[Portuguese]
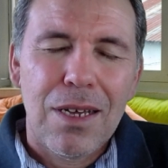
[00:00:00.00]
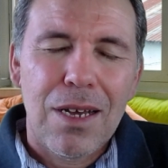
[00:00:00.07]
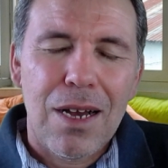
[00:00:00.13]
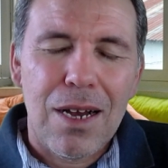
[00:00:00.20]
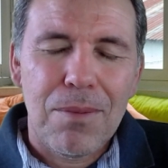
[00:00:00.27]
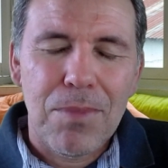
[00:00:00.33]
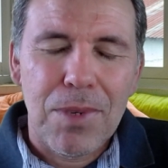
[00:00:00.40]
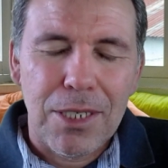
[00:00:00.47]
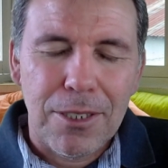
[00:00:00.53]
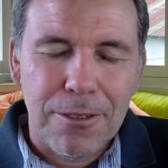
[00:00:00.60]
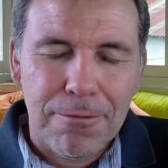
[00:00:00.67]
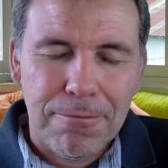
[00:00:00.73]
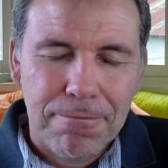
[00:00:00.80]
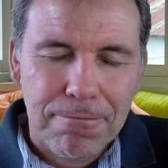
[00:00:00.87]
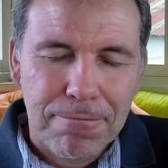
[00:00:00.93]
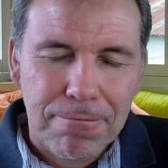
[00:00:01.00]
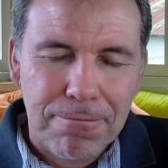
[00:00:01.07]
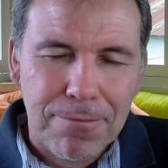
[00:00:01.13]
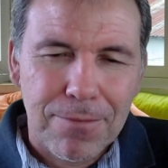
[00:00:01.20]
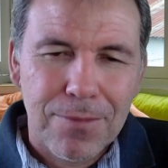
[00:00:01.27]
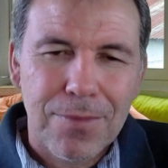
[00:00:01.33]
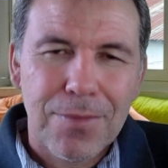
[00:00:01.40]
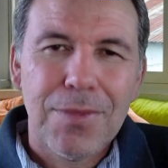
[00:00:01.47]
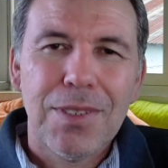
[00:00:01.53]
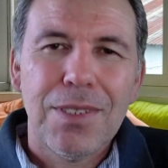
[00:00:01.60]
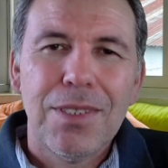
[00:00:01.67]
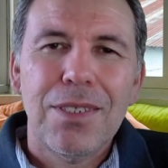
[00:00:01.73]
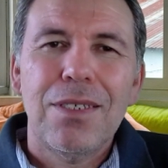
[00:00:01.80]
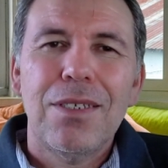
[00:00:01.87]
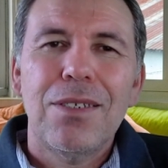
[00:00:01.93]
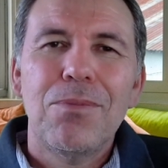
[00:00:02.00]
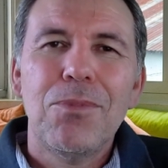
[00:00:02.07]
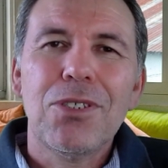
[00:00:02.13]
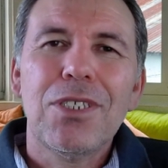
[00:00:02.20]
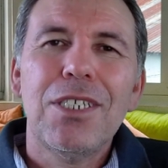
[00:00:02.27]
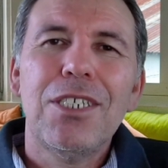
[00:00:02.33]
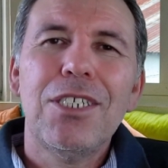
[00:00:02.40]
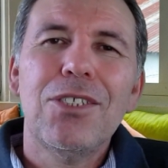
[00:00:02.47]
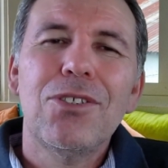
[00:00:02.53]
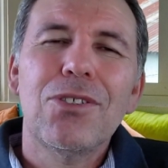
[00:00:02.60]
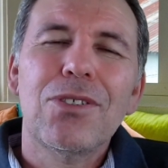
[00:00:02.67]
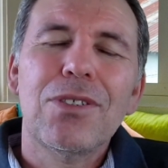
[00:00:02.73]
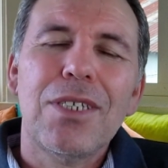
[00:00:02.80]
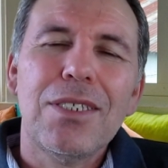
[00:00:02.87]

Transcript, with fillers: Amém. Meus queridos,